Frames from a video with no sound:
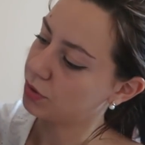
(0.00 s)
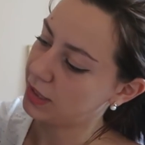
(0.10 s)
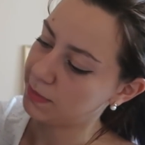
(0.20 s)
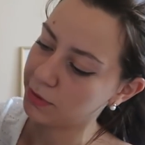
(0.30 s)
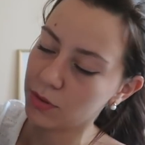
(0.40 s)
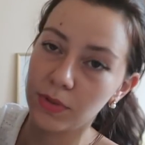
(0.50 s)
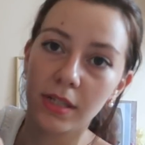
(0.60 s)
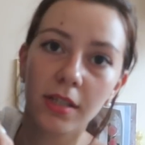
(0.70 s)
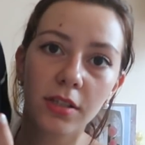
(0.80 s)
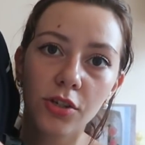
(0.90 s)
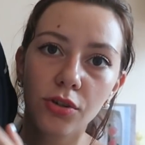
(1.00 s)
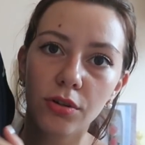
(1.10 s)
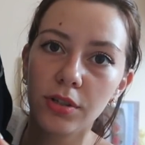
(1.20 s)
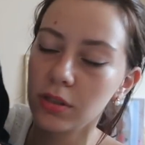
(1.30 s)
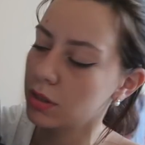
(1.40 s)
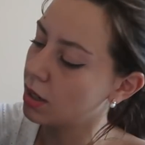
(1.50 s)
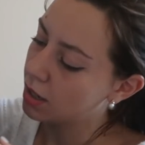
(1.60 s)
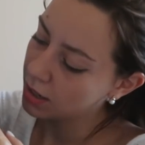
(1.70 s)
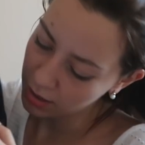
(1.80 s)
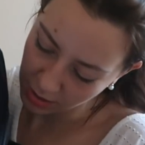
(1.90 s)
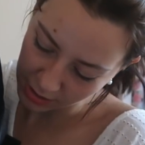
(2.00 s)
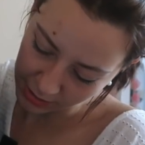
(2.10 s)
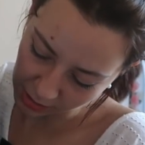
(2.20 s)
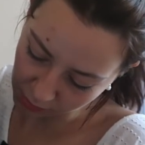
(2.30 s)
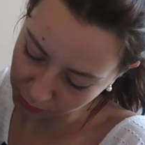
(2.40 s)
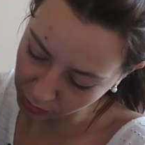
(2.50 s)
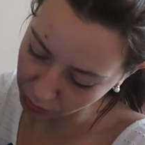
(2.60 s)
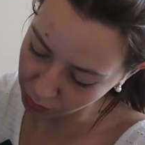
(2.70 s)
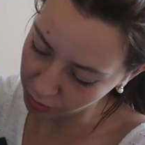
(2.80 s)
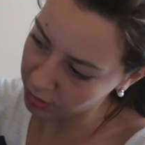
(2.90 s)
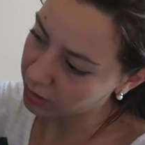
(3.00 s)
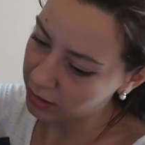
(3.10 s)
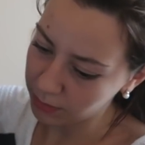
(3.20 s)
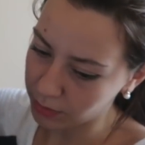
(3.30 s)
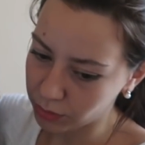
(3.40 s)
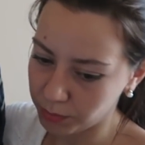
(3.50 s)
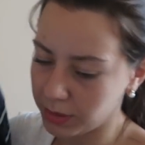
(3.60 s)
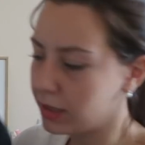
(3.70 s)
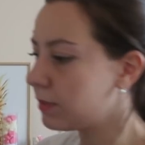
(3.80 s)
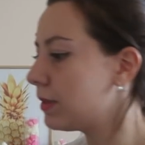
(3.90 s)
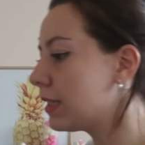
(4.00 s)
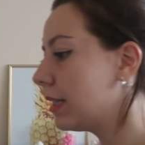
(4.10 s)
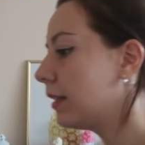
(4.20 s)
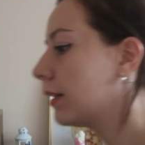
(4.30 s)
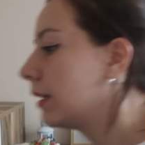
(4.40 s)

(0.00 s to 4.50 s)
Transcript: вход есть. Потом здесь есть еще один отдел вот такой. И мы купили специально